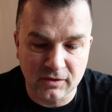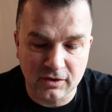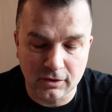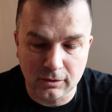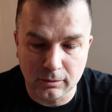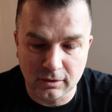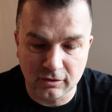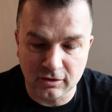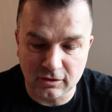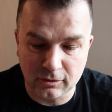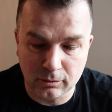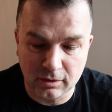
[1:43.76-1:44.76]
co tu
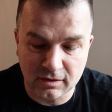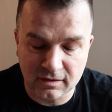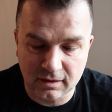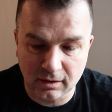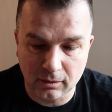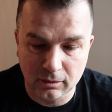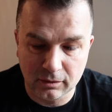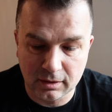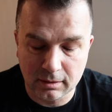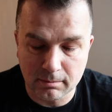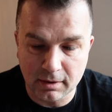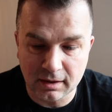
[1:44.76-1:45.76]
jeszcze z drugiej
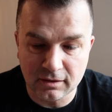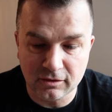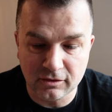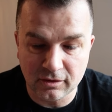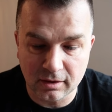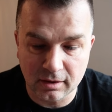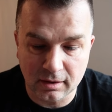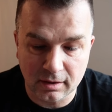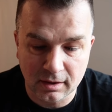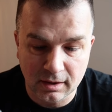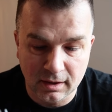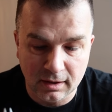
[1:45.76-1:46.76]
strony będzie?
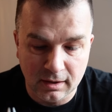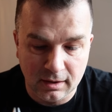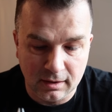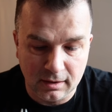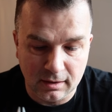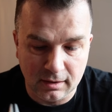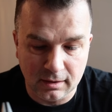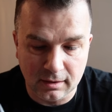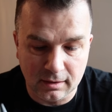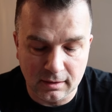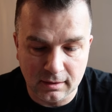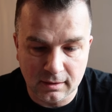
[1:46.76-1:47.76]

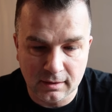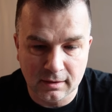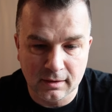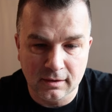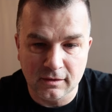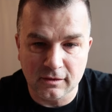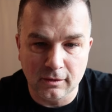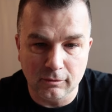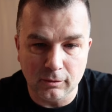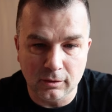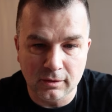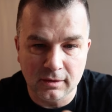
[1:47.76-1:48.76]
Yy,
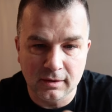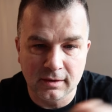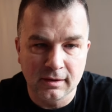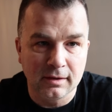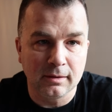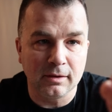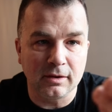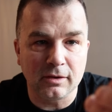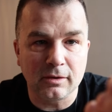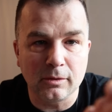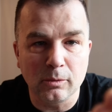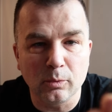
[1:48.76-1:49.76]
znowu.
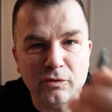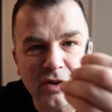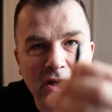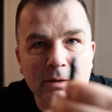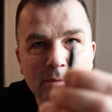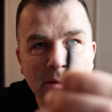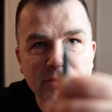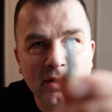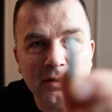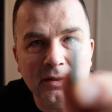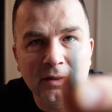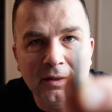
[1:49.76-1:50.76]
Uwielbiam
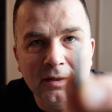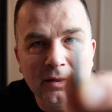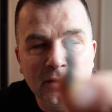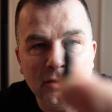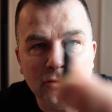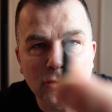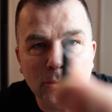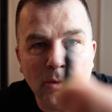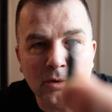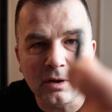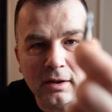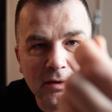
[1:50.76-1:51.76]
ten
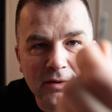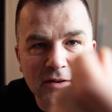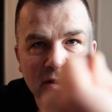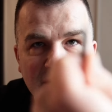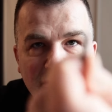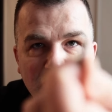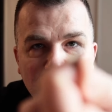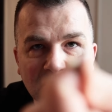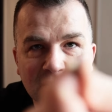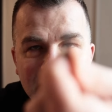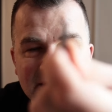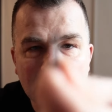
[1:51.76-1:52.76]
śrubokręt. Ten
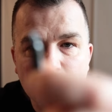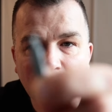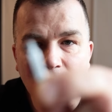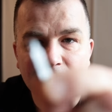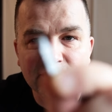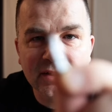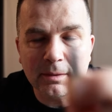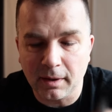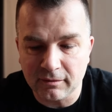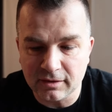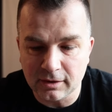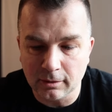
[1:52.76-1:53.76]
krzyżak jest naprawdę,
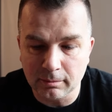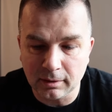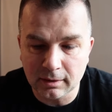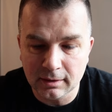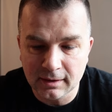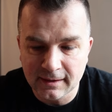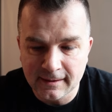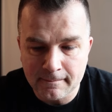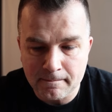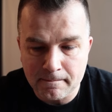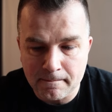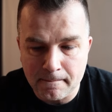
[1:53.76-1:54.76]
naprawdę dobry.
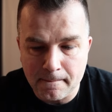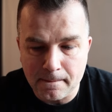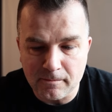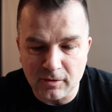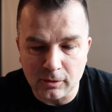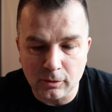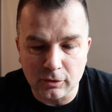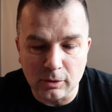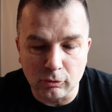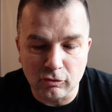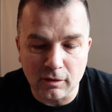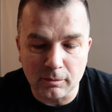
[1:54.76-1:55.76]

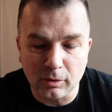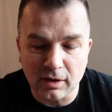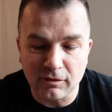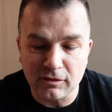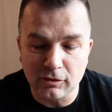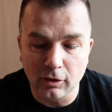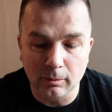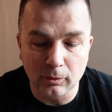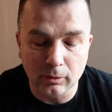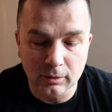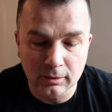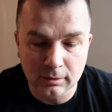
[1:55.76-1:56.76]
Wielokrotnie używam go nawet w
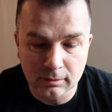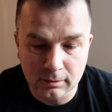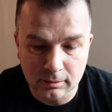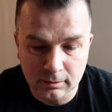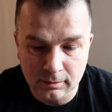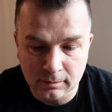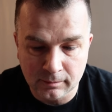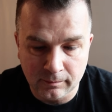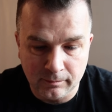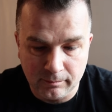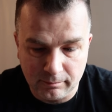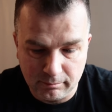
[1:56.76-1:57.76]
domu
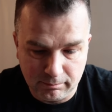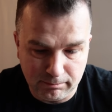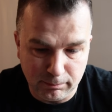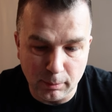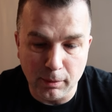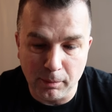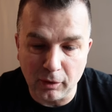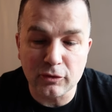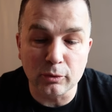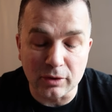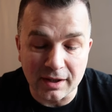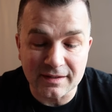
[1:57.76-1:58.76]
bo po
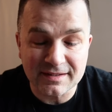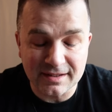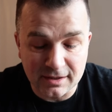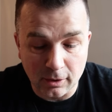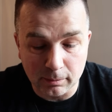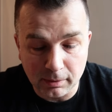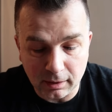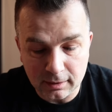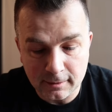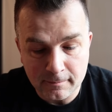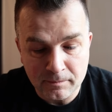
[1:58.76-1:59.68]
prostu jest dobry.